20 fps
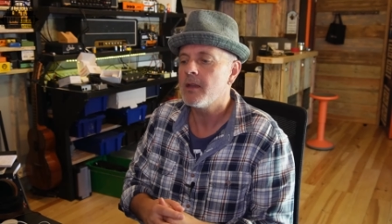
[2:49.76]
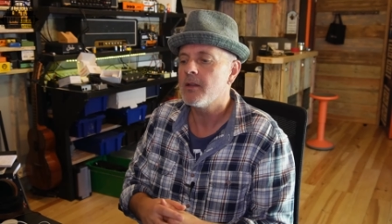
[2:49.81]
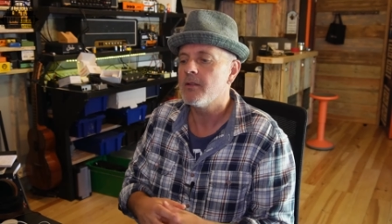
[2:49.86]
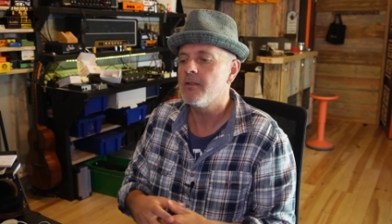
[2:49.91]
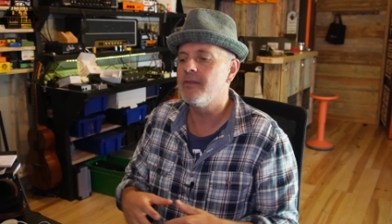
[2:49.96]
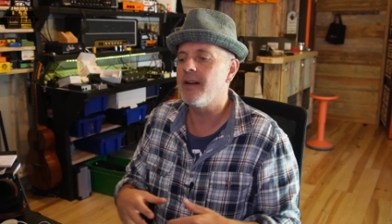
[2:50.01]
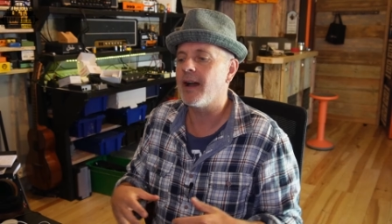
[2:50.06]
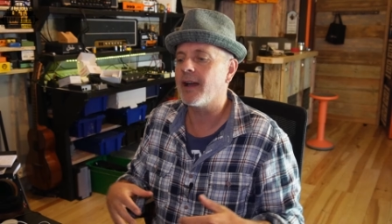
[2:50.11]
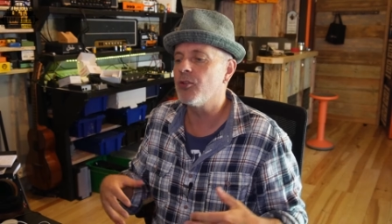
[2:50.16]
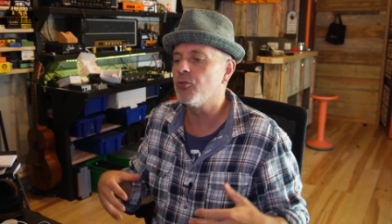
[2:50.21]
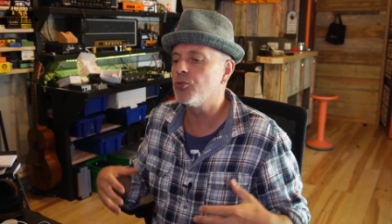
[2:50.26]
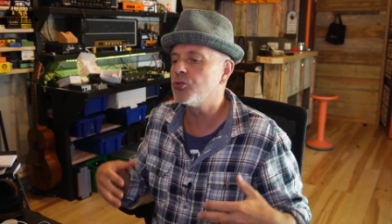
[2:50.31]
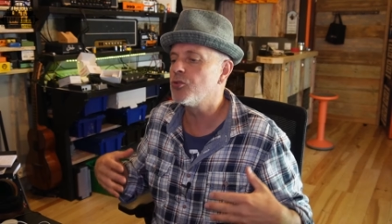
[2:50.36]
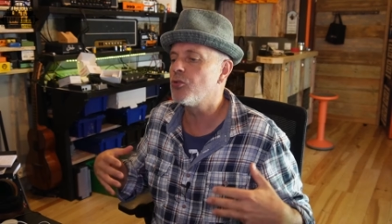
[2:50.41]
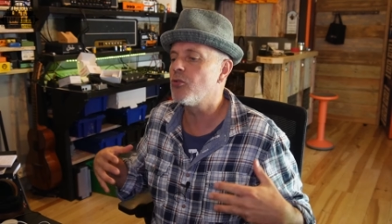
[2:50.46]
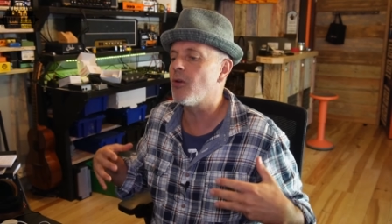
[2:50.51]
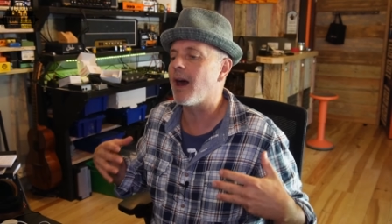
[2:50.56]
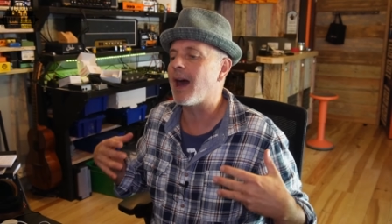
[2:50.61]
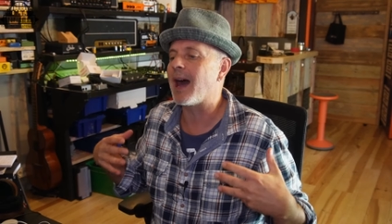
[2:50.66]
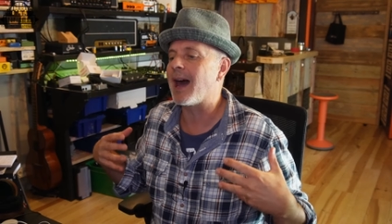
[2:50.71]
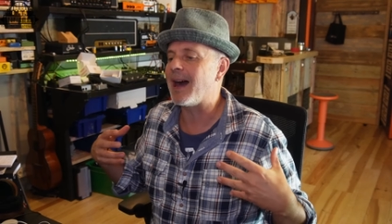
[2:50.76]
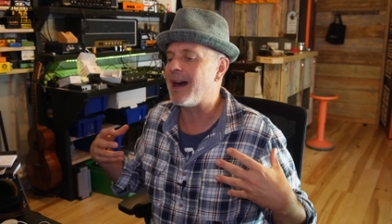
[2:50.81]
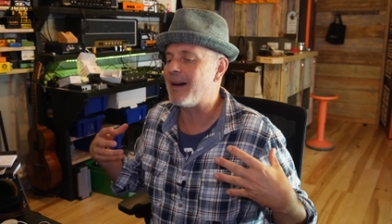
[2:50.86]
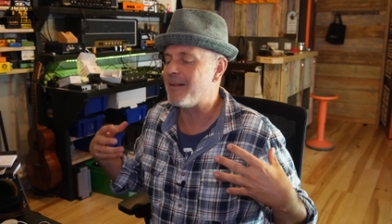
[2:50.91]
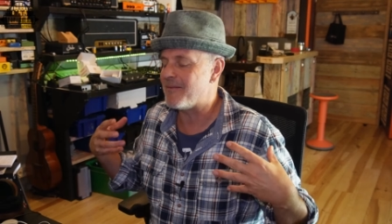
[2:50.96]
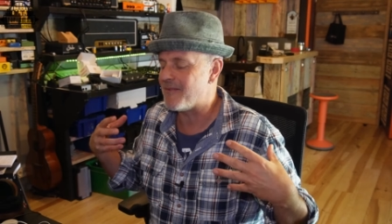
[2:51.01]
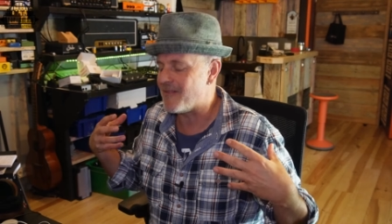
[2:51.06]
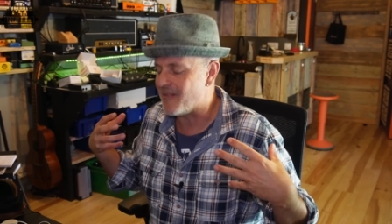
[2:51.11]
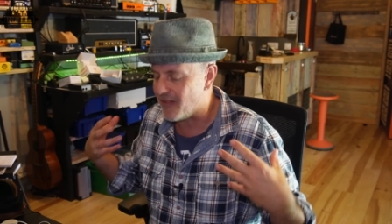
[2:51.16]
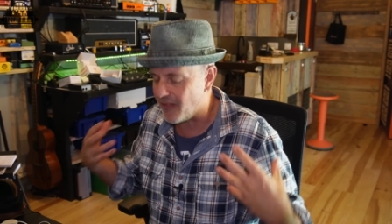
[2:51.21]
VariAudio Audio a
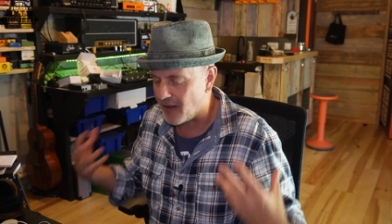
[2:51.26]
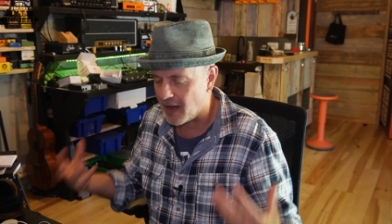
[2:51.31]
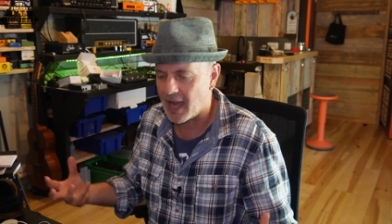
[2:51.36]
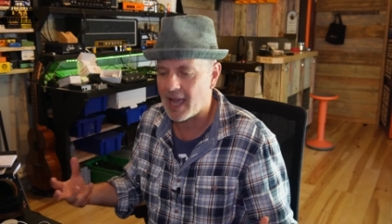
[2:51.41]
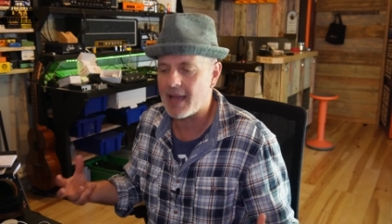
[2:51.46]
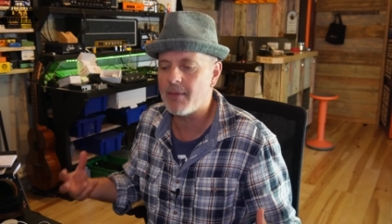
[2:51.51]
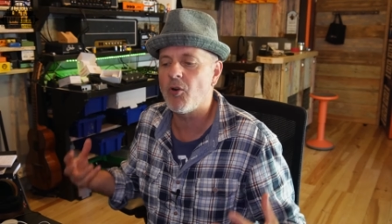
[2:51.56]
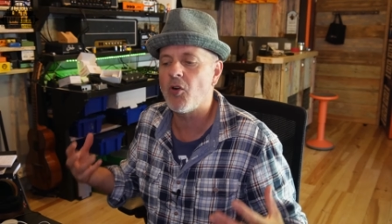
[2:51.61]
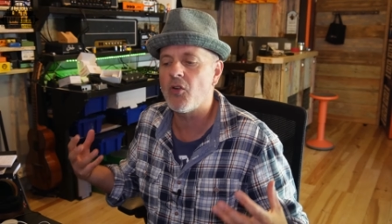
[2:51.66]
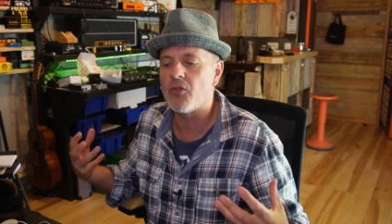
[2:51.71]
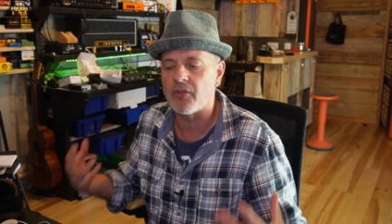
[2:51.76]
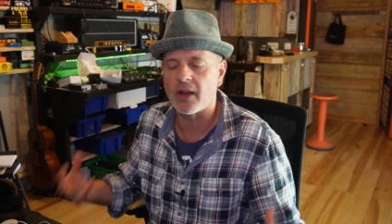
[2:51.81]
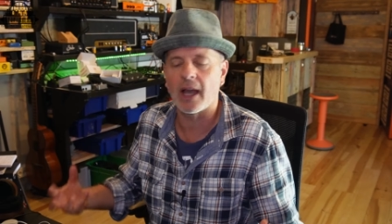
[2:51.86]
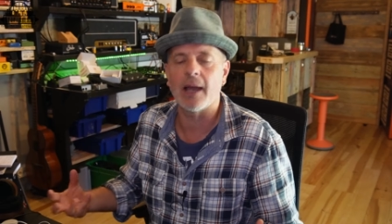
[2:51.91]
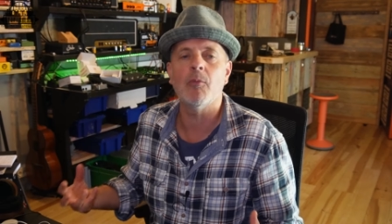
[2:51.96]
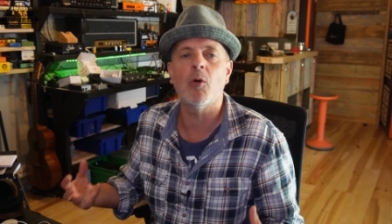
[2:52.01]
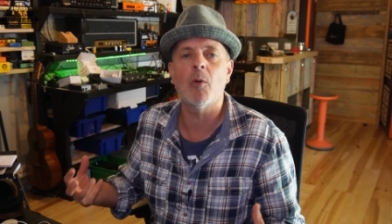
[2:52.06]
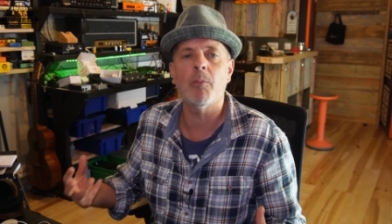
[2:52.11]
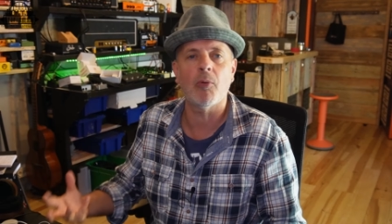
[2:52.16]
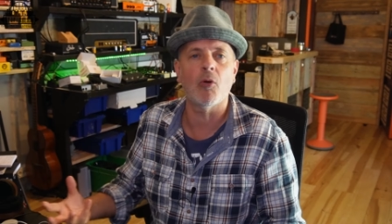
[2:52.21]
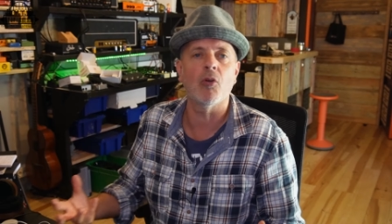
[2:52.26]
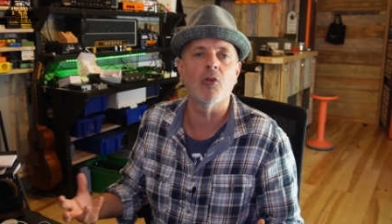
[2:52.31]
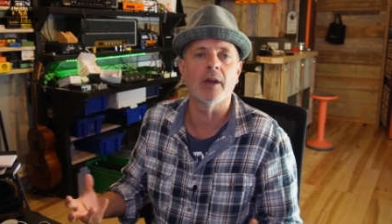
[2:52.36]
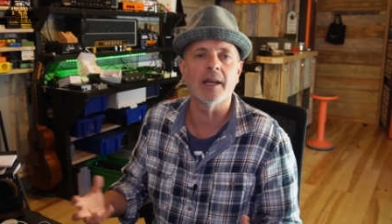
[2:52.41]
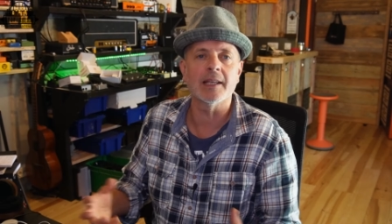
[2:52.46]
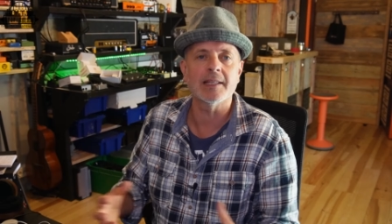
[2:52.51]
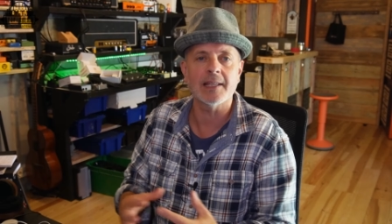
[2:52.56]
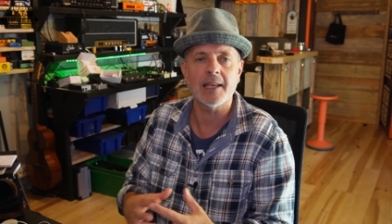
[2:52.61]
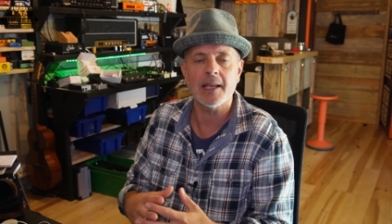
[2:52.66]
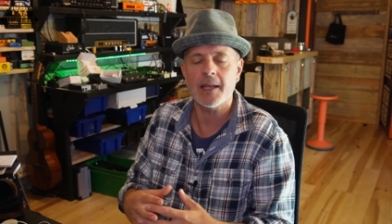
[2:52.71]
vraiment, vraiment
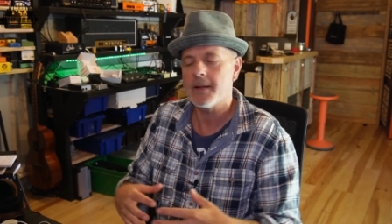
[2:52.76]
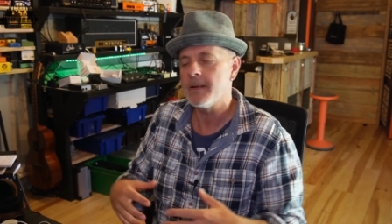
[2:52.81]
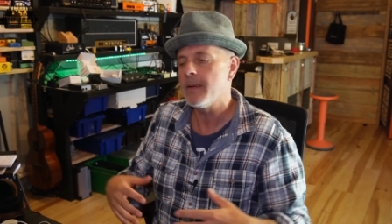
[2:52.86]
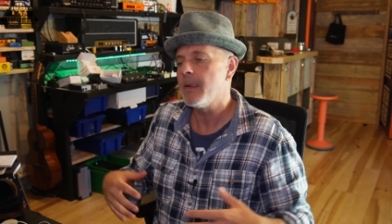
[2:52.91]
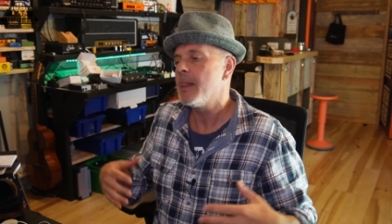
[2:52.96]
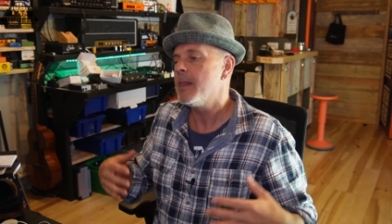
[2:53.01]
progressé.